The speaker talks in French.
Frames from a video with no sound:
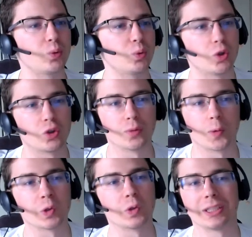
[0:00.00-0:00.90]
où tu te
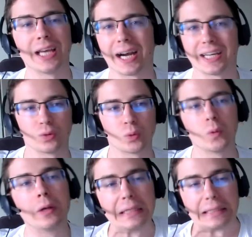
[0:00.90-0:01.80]
demandes qui a raison,